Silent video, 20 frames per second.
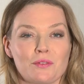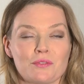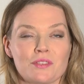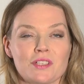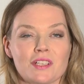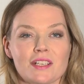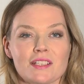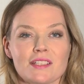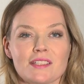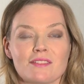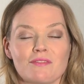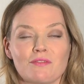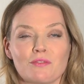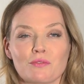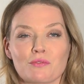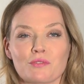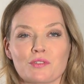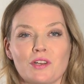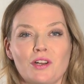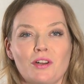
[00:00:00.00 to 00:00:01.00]
Różyczka jest
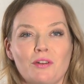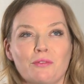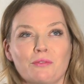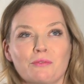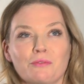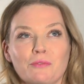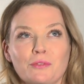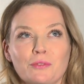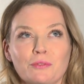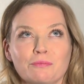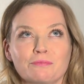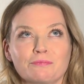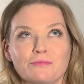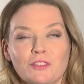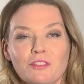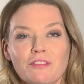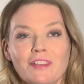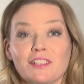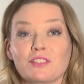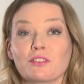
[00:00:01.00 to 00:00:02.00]
wróżką
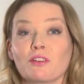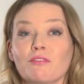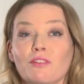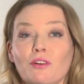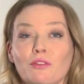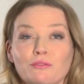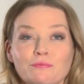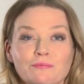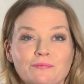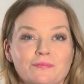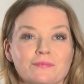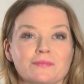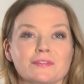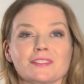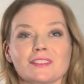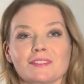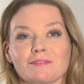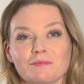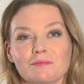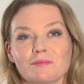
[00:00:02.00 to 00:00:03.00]
mm, kwiatową, mm,
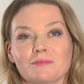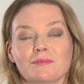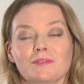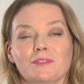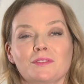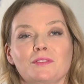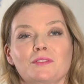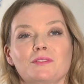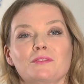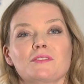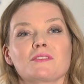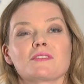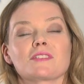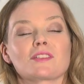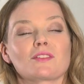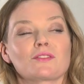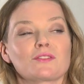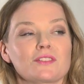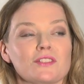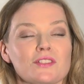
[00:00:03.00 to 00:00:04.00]

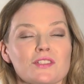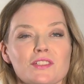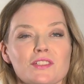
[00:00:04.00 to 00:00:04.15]
stąd